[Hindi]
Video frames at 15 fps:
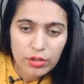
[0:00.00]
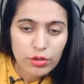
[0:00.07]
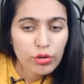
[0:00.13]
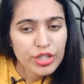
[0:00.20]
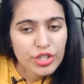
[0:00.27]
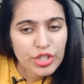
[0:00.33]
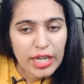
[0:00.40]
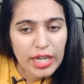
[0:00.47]
तो
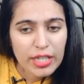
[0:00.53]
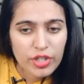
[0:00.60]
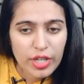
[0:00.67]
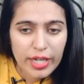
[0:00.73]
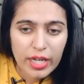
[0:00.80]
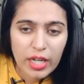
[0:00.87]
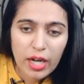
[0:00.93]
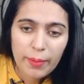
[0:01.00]
एच क्या आ
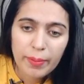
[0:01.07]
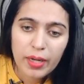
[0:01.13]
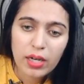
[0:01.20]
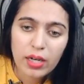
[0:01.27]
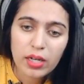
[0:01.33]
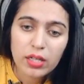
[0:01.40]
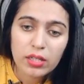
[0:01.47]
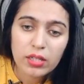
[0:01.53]
जाएगा
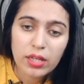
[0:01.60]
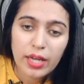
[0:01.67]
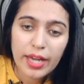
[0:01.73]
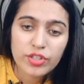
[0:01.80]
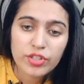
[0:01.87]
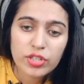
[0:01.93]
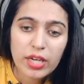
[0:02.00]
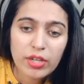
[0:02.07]
आपका
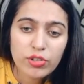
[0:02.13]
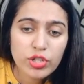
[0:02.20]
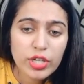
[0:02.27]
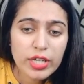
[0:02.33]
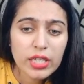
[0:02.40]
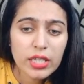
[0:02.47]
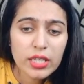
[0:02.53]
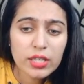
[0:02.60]
एच क्या हो
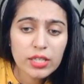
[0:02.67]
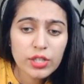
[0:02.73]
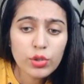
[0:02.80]
जाएगा